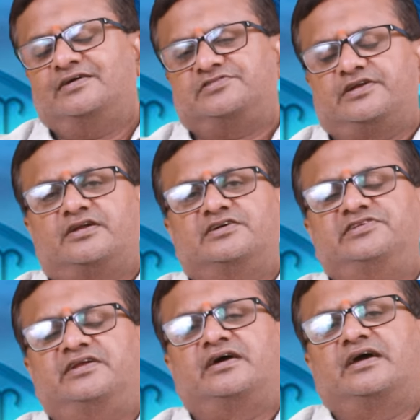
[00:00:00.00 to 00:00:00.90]
சரராசி
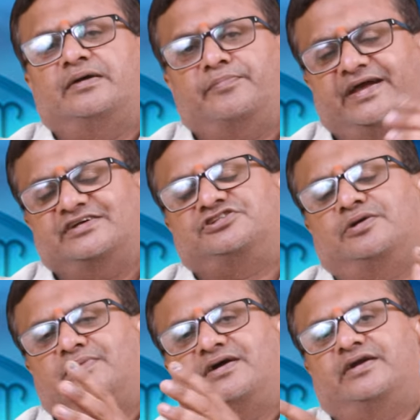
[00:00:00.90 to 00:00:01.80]
என்னங்க
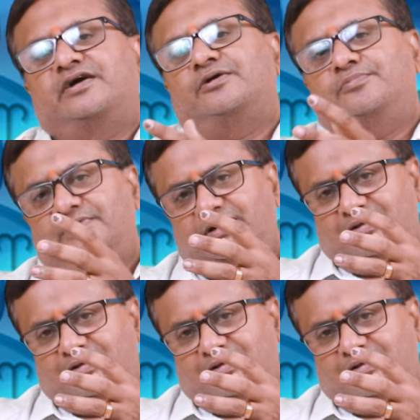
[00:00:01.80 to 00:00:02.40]
மேஷம் கடகம்